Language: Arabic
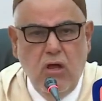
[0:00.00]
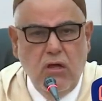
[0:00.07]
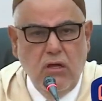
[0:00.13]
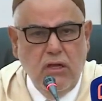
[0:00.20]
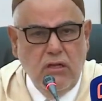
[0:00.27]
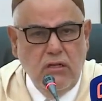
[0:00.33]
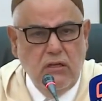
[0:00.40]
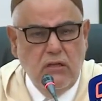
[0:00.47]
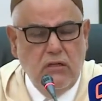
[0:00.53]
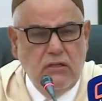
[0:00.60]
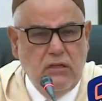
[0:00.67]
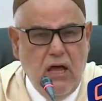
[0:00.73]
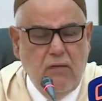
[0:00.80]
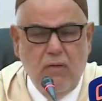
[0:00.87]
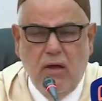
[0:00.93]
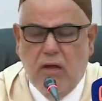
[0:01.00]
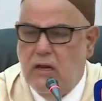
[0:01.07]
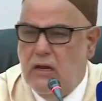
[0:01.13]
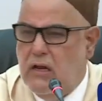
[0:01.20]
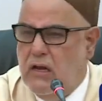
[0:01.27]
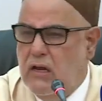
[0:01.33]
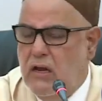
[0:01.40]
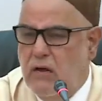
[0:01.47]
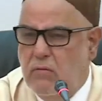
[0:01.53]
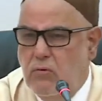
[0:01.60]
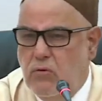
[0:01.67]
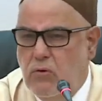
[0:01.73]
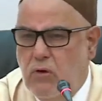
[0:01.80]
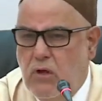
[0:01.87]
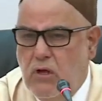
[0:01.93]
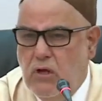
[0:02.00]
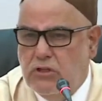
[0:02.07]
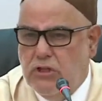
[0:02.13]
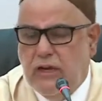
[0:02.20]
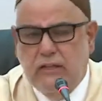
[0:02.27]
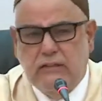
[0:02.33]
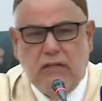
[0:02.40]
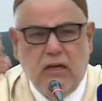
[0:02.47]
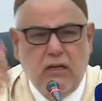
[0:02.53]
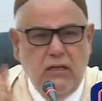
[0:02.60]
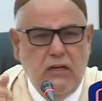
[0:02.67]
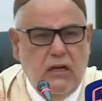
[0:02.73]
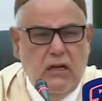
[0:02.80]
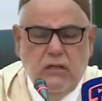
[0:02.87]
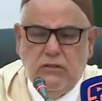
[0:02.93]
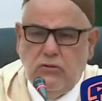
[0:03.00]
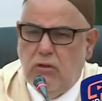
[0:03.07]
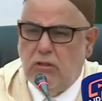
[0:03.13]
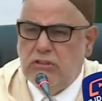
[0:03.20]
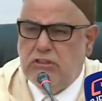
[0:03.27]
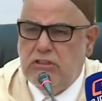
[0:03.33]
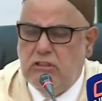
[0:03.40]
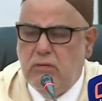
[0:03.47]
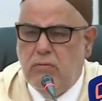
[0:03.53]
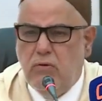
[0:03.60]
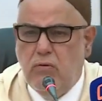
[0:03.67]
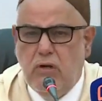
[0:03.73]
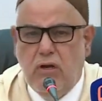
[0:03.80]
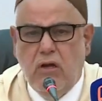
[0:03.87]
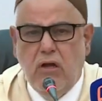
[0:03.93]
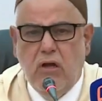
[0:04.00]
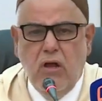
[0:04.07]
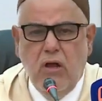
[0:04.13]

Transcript: يعني ضامه كنا كنلعبوا شريطه كنا شنو هذا الشيء دابا ولا